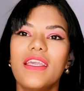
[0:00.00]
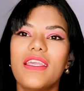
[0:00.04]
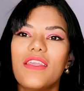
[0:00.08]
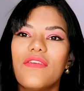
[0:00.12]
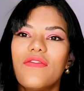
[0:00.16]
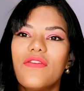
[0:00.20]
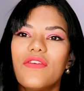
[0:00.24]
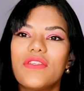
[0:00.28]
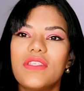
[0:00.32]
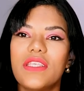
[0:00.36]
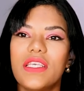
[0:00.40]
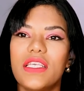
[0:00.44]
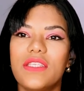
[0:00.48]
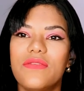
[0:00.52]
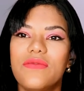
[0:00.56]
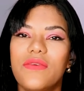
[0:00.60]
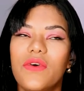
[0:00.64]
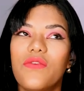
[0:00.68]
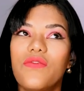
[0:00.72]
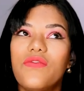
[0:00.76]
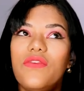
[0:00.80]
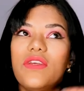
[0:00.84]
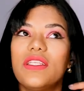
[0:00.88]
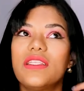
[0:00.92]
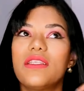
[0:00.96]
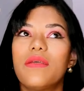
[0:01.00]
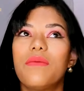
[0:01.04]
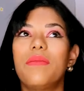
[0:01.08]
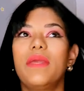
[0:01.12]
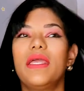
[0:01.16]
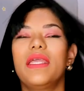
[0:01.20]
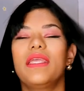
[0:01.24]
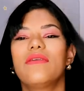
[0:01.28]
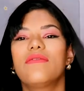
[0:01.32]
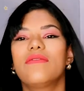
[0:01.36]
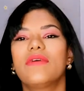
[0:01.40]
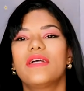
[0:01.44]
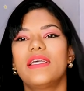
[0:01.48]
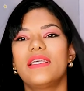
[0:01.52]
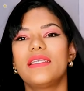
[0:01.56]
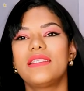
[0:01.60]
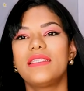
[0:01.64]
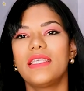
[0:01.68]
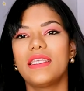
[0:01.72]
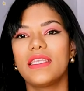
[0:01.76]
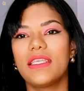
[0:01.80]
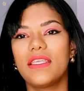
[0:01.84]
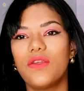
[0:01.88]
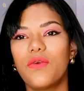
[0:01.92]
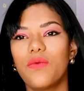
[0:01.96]
que vocês vão ver também uma
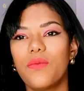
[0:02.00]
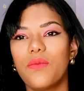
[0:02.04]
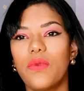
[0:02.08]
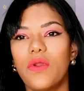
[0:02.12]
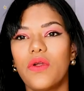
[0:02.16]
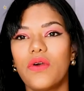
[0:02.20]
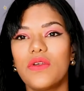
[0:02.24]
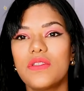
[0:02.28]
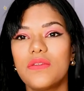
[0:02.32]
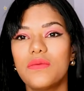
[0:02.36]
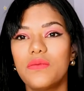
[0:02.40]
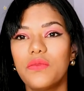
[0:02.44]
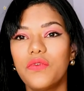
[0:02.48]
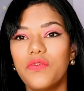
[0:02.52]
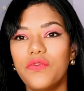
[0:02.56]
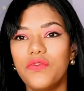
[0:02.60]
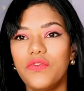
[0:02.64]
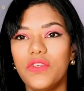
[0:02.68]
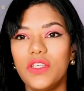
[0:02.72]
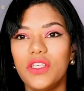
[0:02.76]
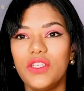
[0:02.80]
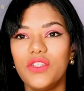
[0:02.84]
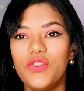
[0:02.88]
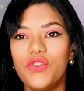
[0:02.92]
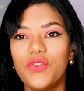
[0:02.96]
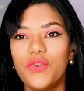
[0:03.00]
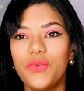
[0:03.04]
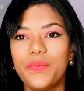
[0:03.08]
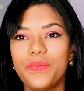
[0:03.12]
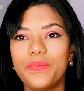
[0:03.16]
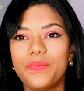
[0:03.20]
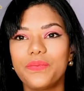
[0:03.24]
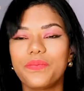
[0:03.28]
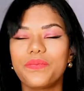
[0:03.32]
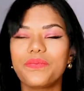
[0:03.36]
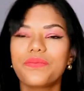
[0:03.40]
resenha em um próximo vídeo.